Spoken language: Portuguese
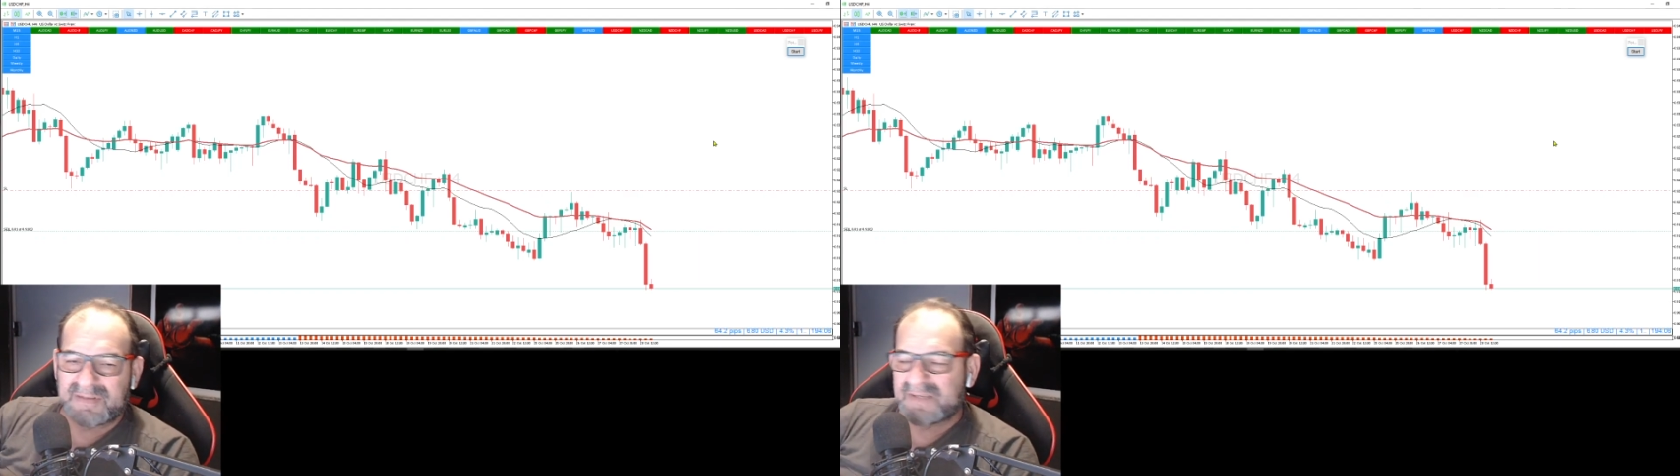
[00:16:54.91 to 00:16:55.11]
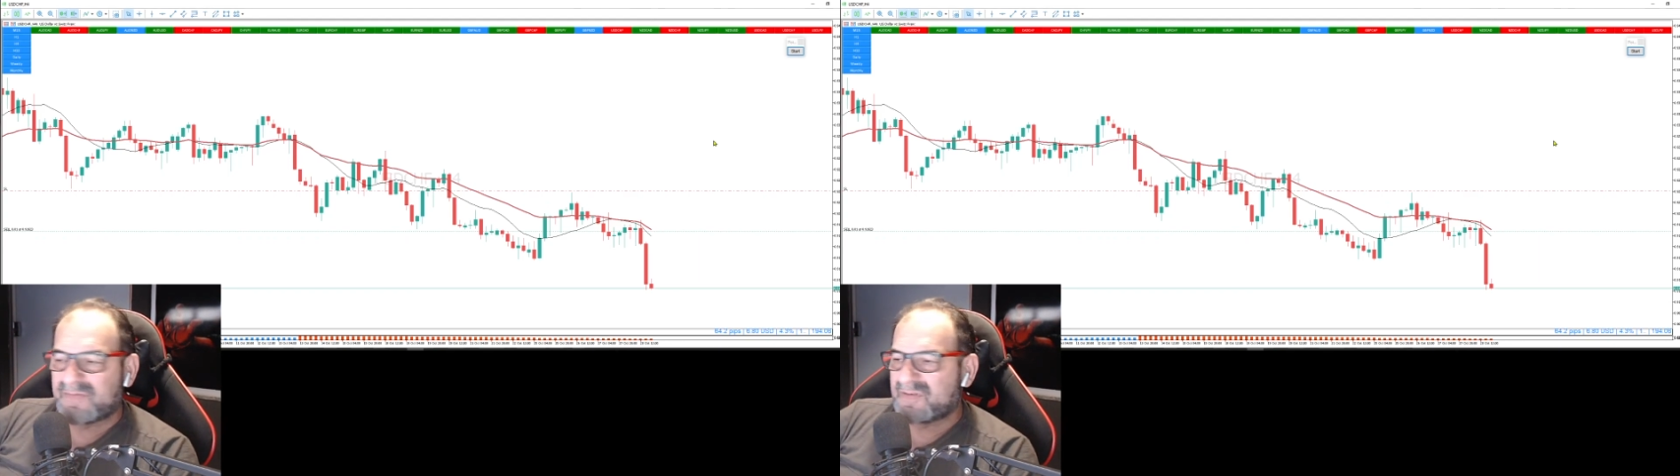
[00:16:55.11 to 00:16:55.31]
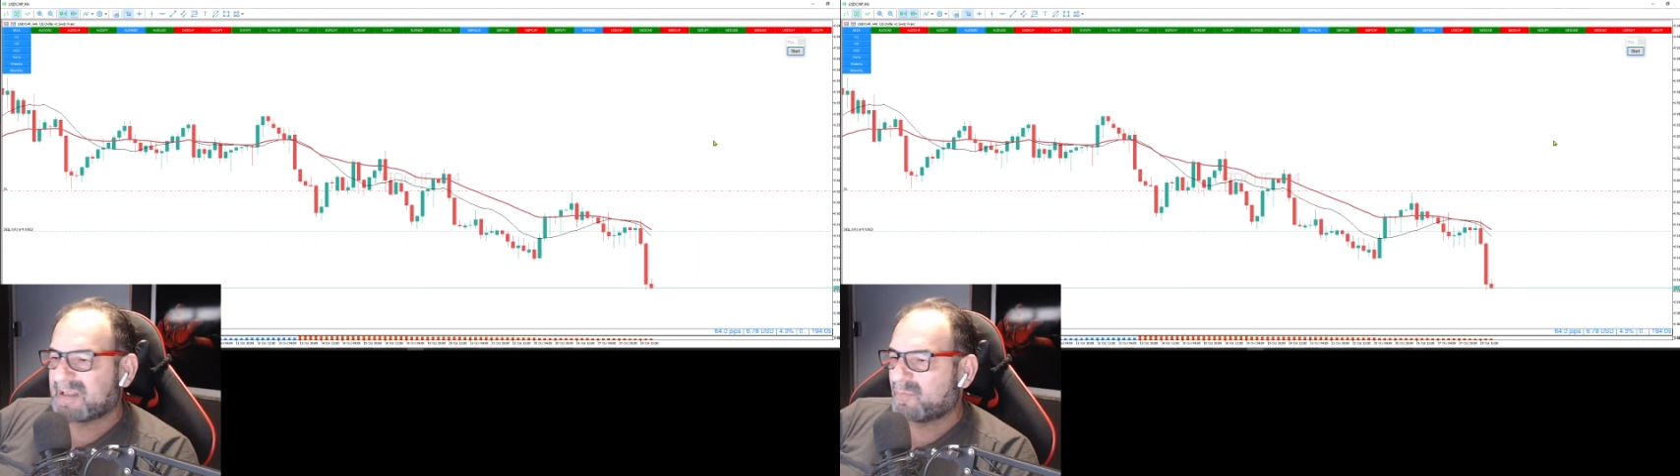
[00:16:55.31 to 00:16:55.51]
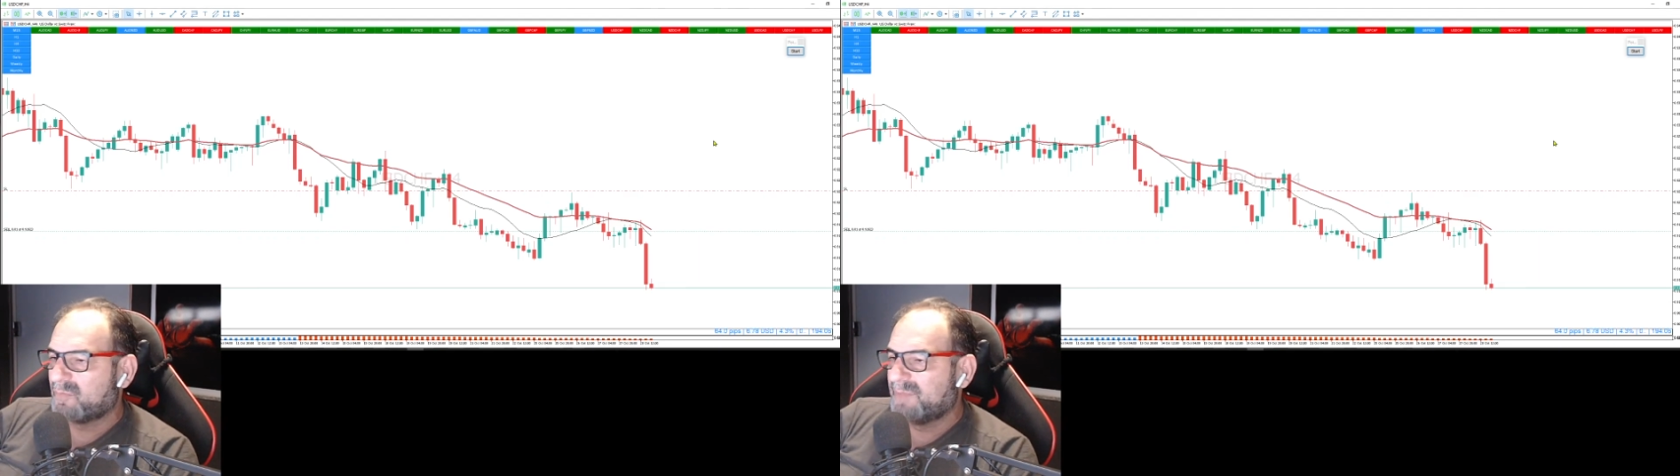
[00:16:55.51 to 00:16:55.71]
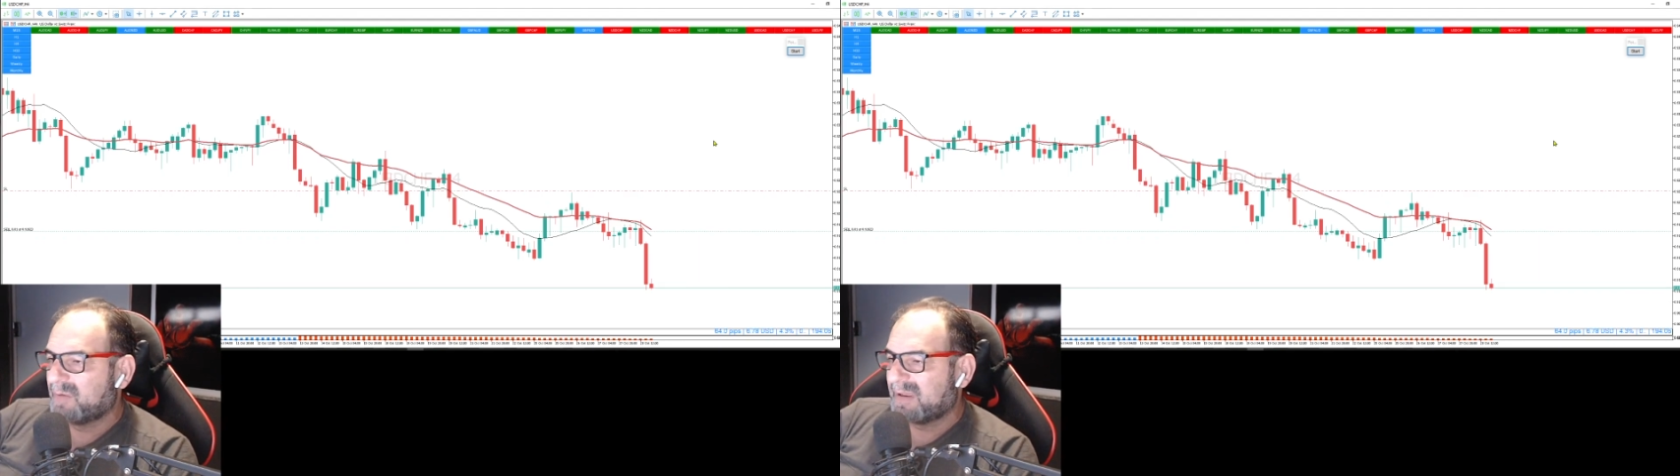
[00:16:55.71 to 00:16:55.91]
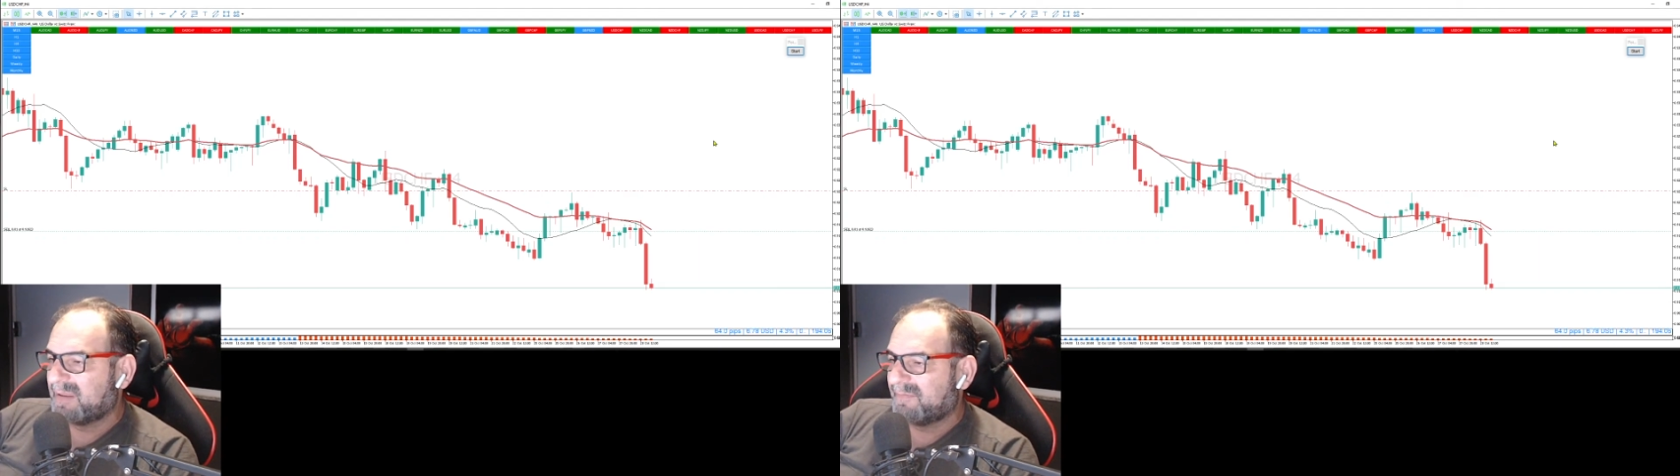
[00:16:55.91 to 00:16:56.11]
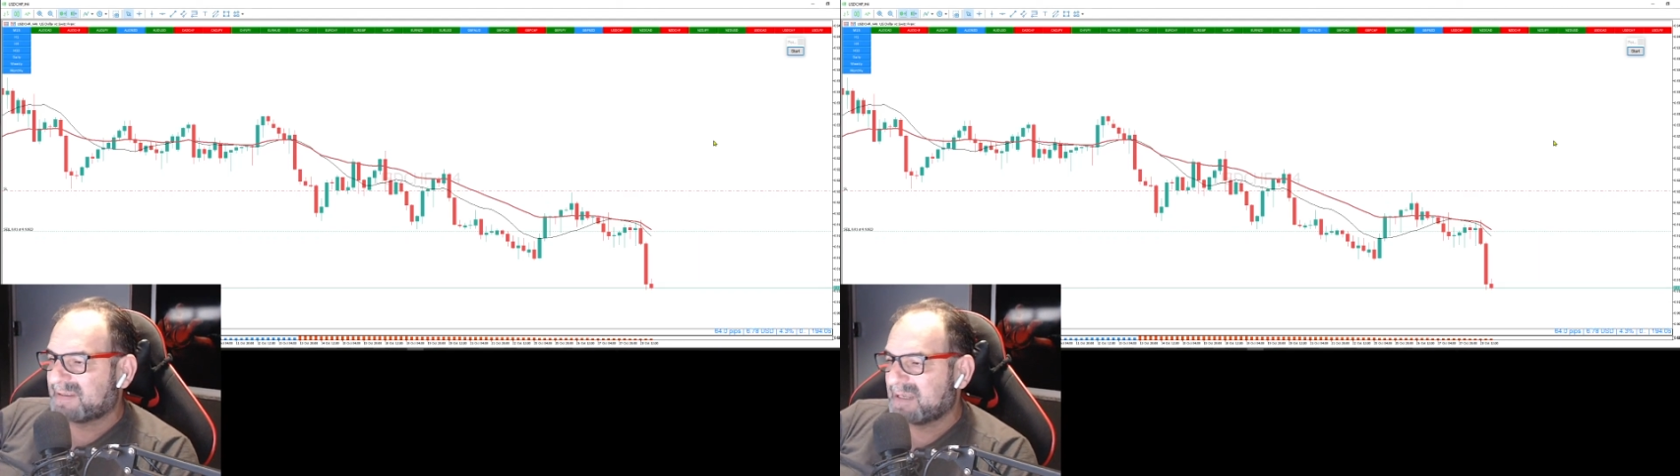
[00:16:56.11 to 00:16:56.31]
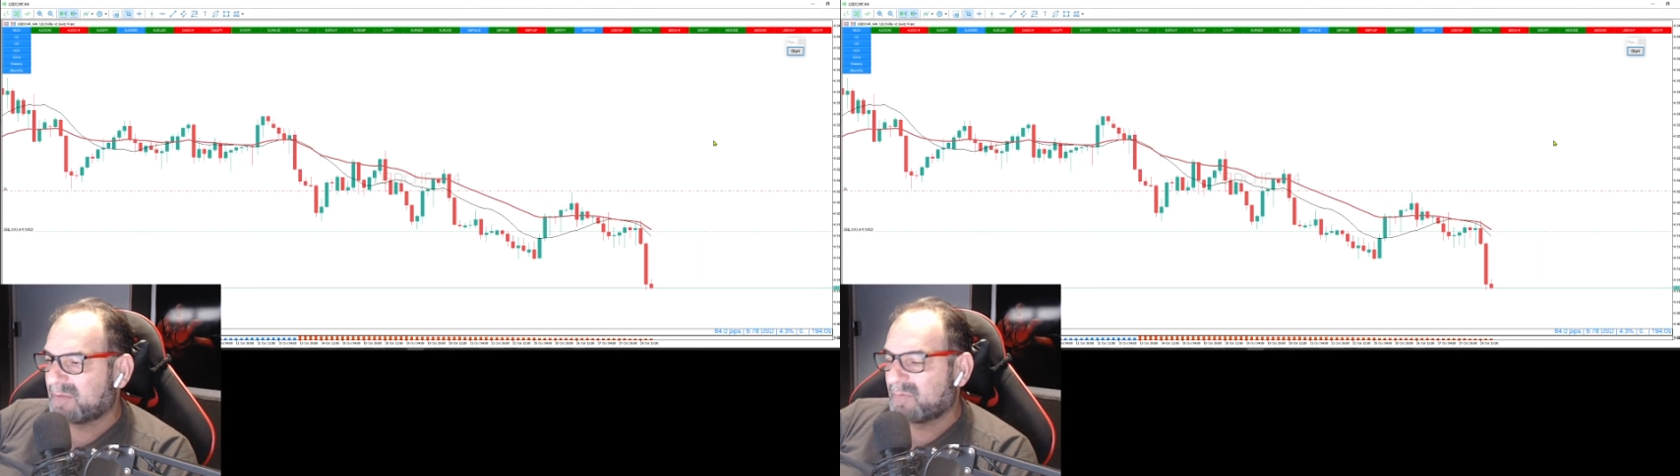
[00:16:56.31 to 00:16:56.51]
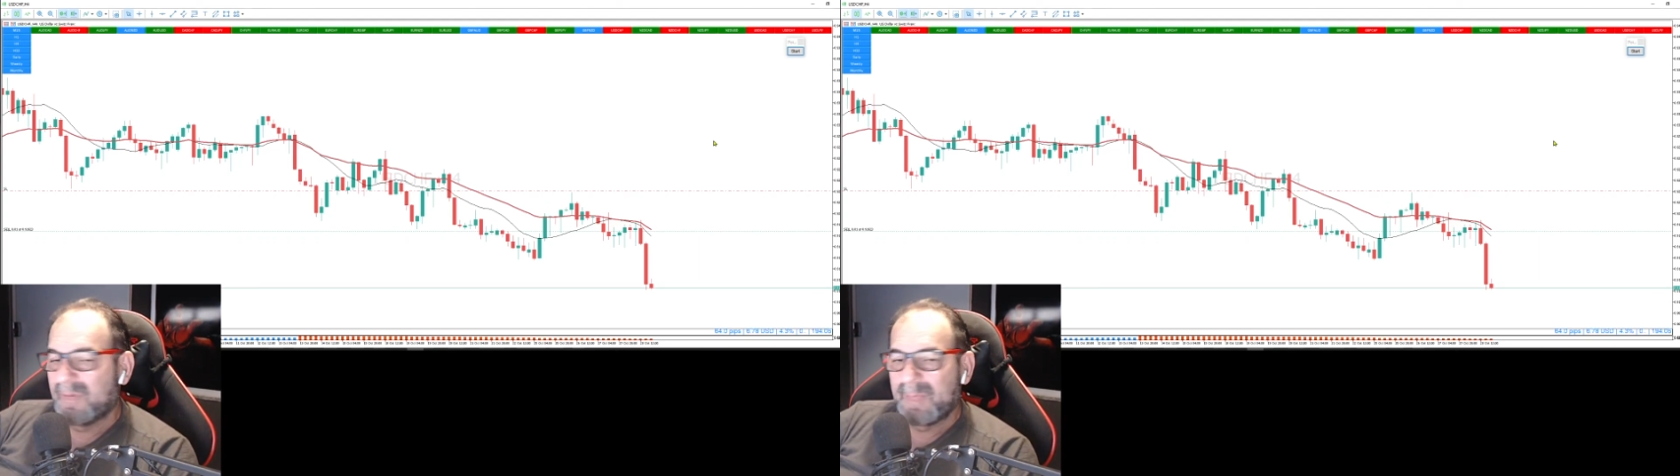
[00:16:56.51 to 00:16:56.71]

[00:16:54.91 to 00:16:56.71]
vocês vão estar comigo aqui fazendo